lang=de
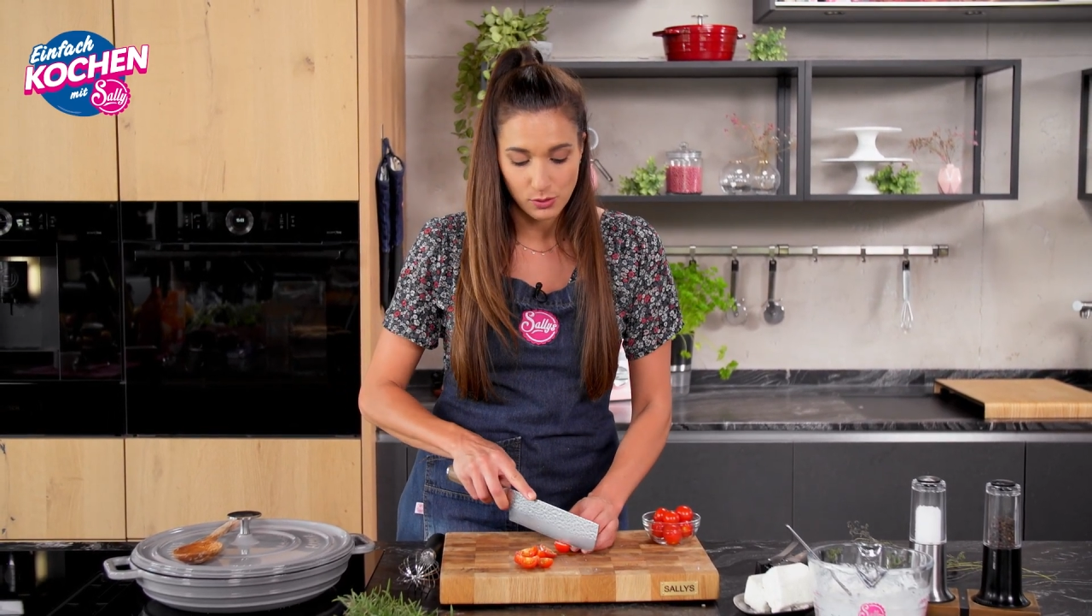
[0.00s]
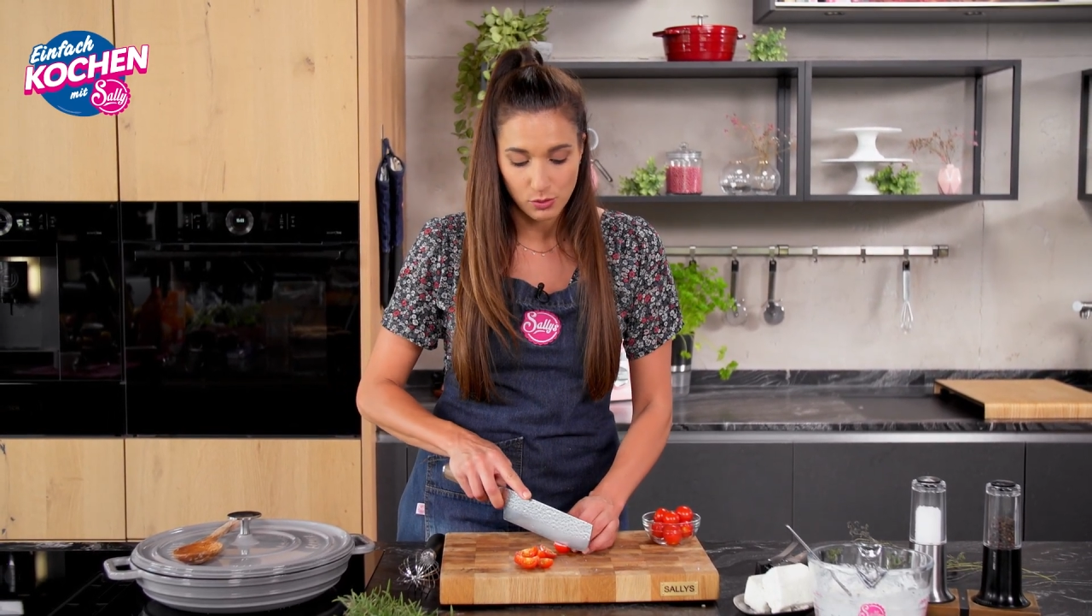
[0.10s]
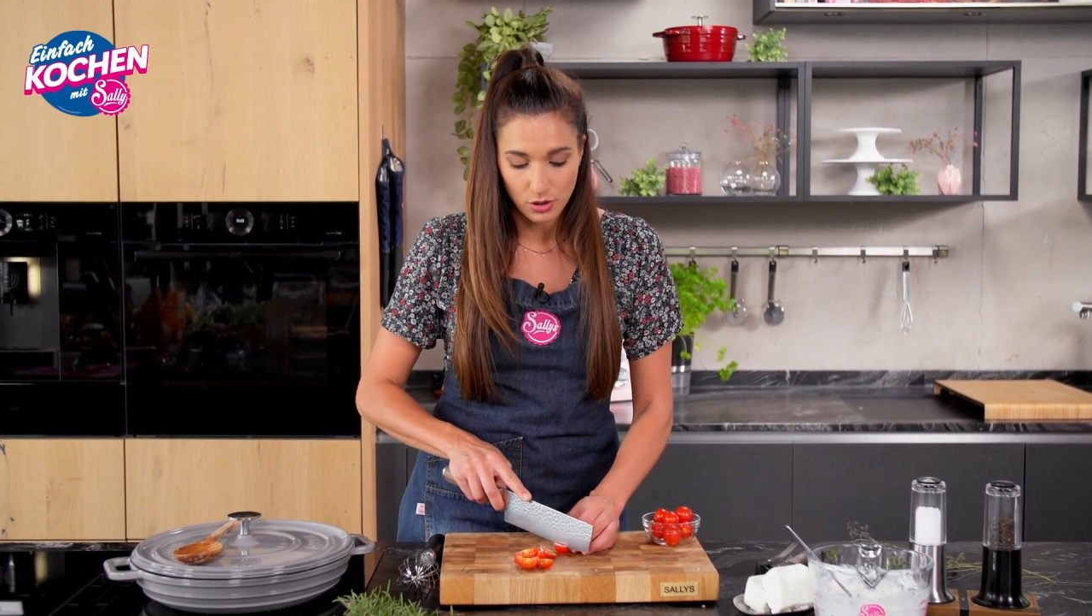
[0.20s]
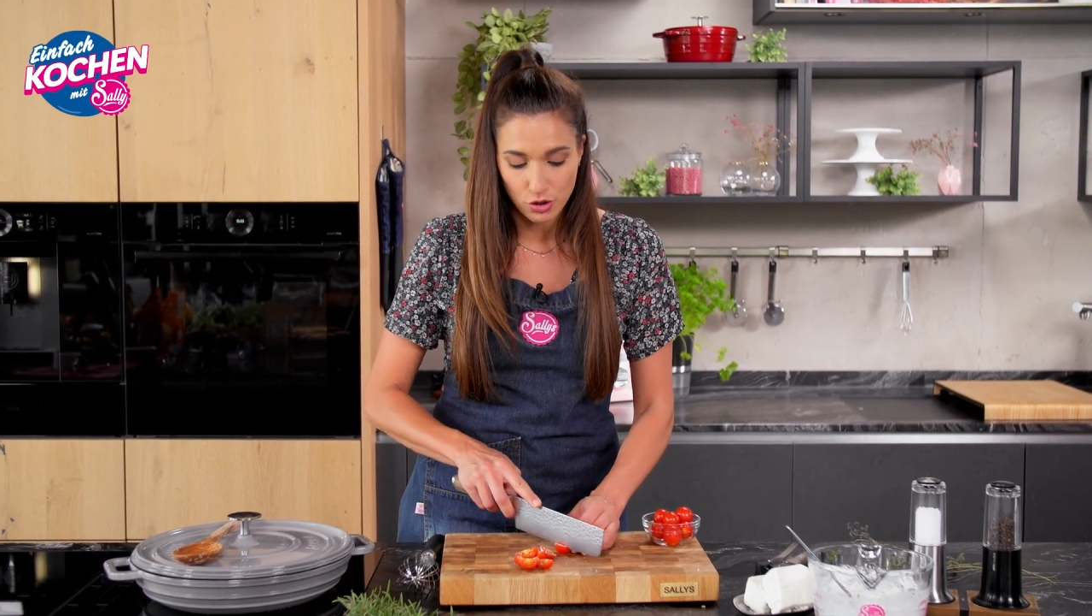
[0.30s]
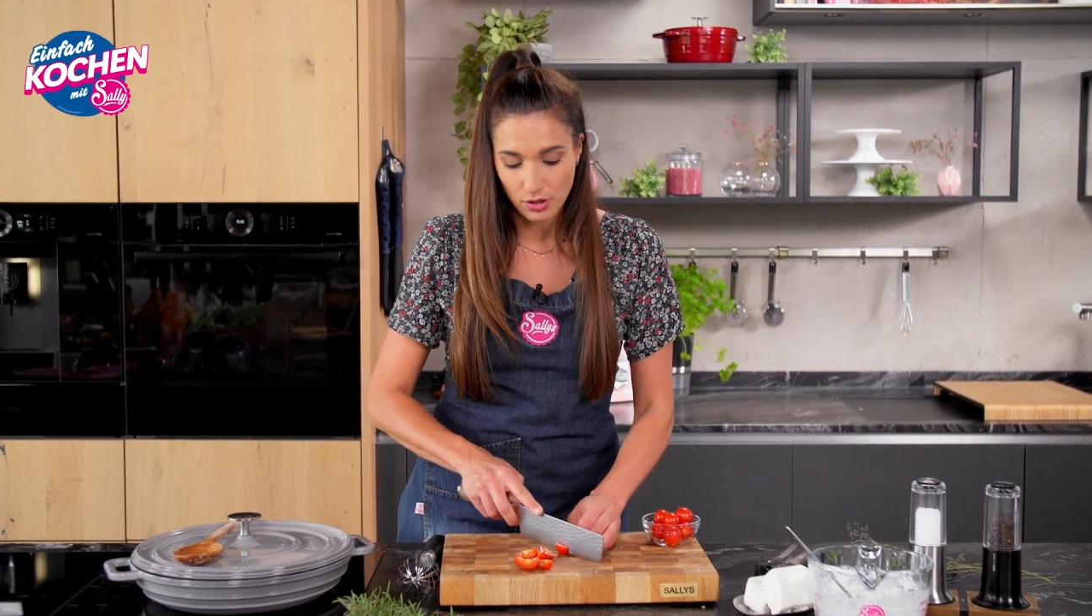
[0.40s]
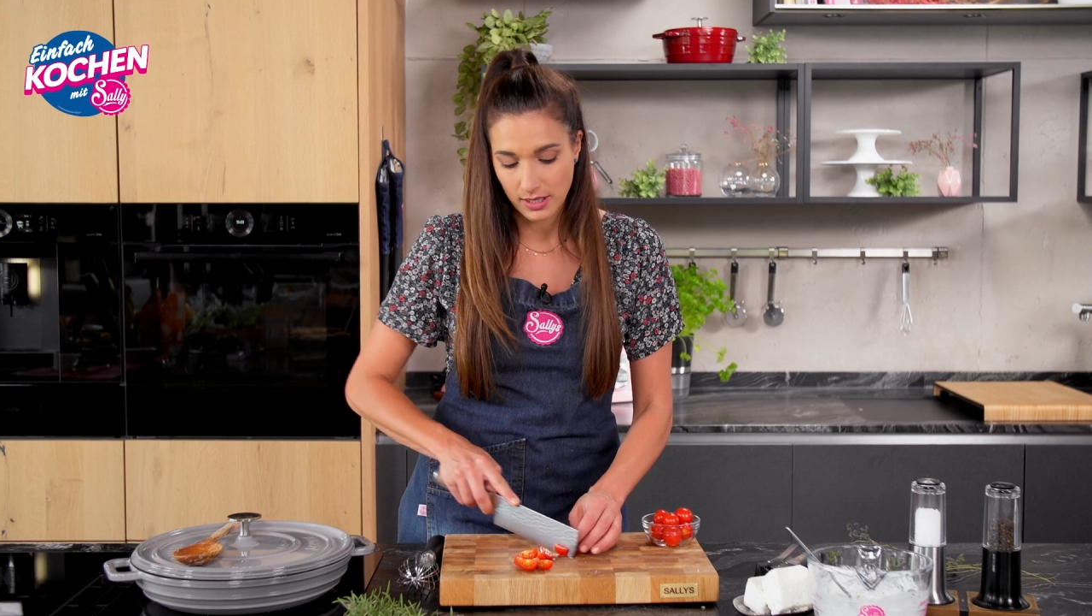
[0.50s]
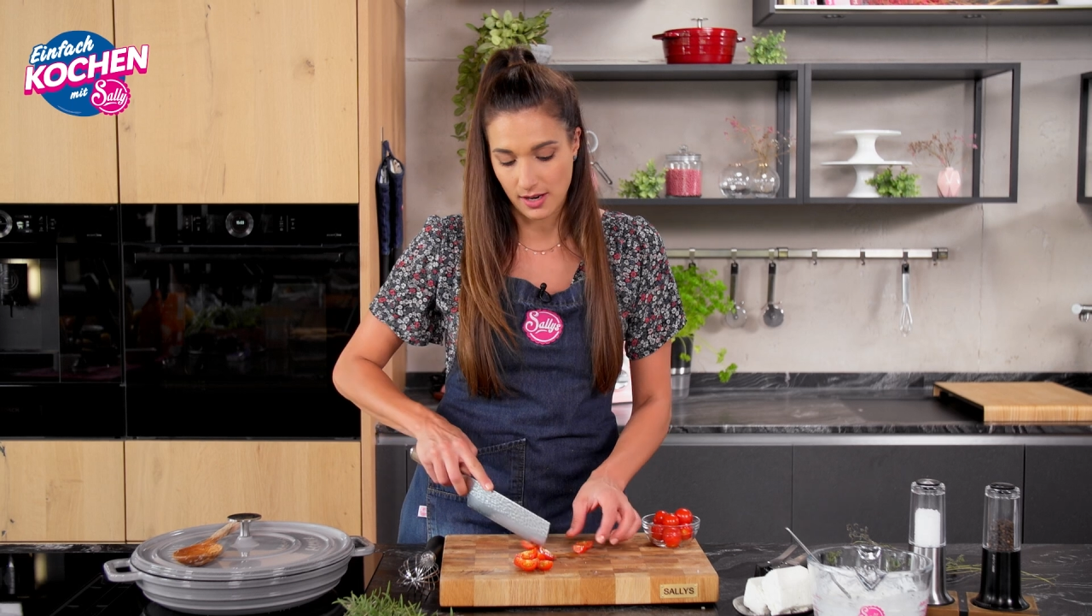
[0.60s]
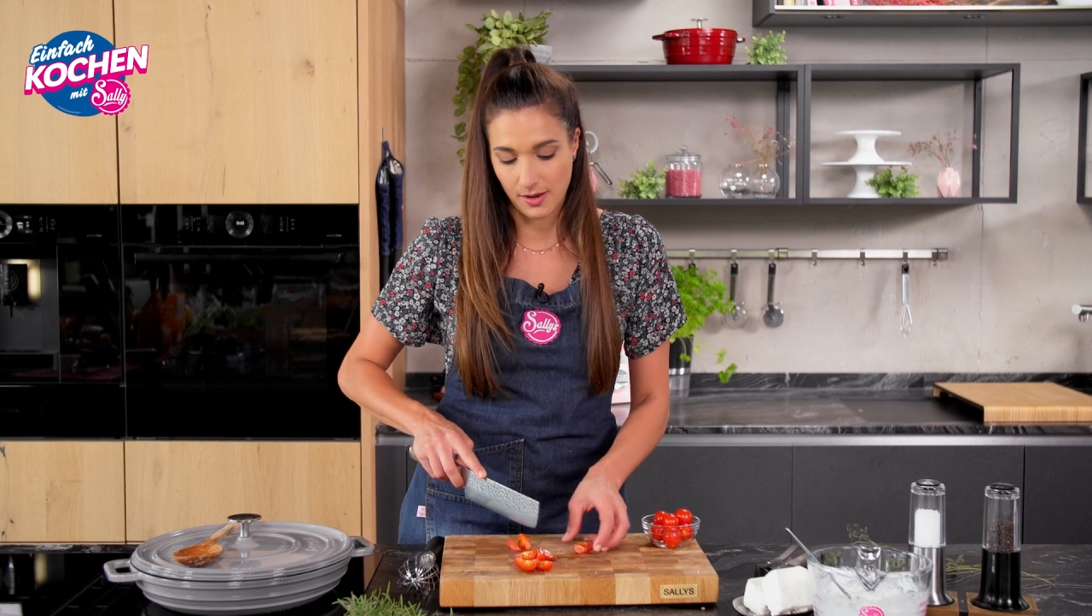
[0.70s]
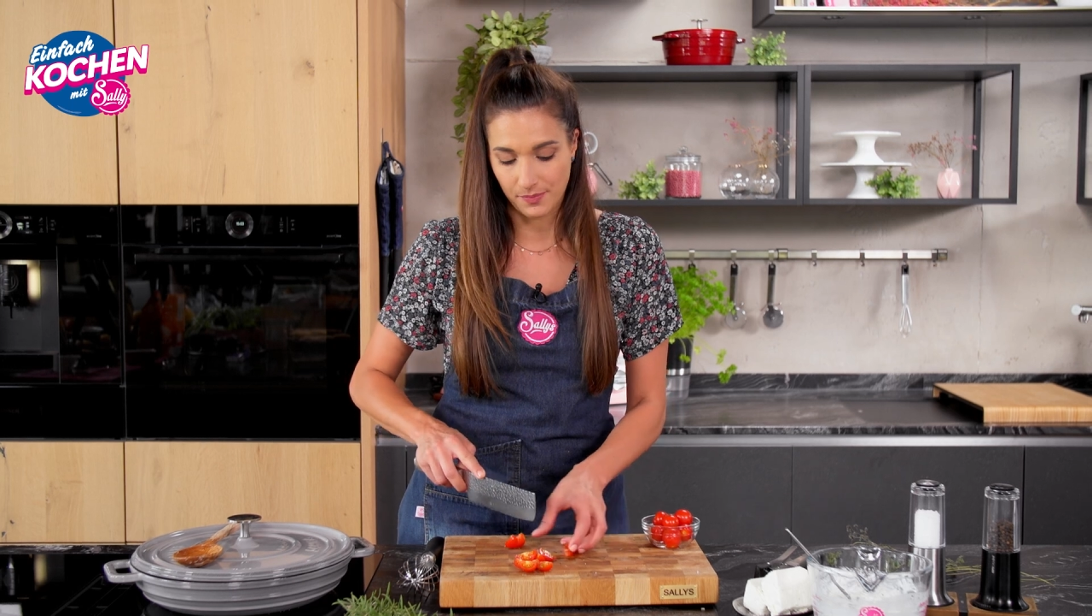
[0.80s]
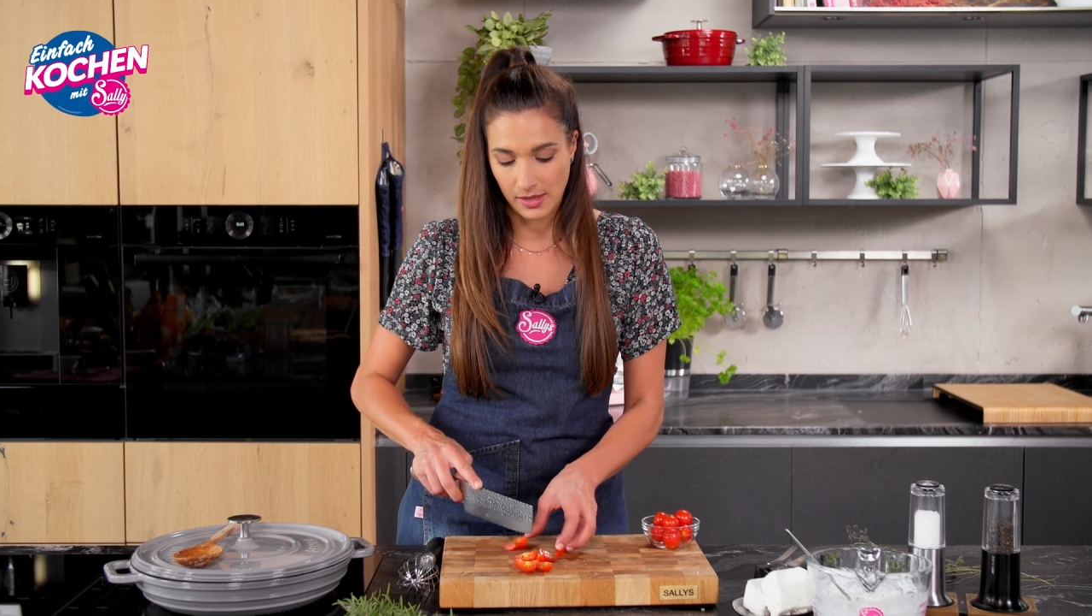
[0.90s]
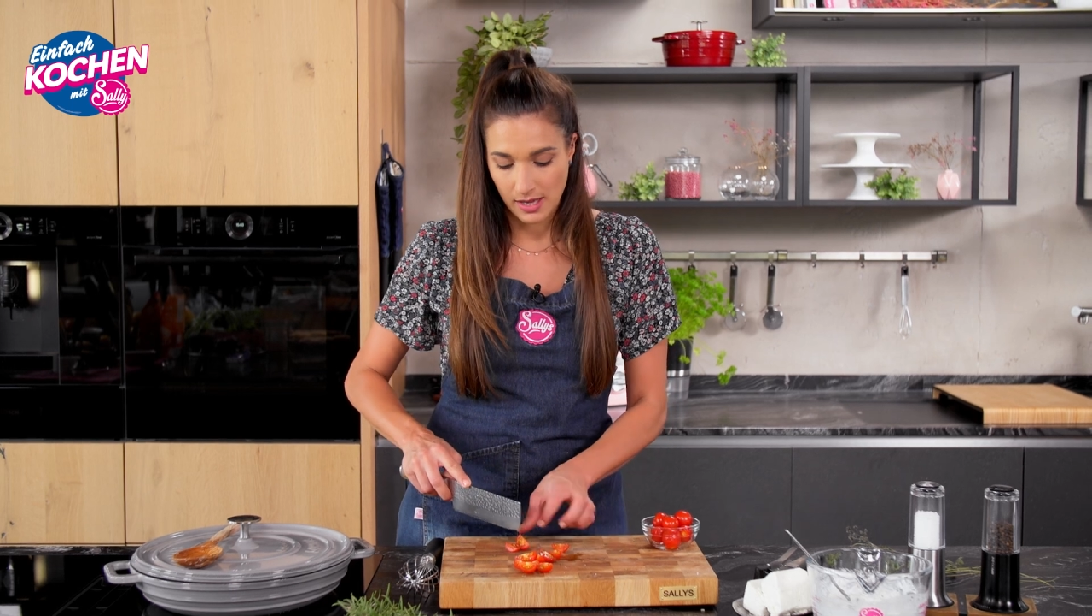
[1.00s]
Nudeln schon gar.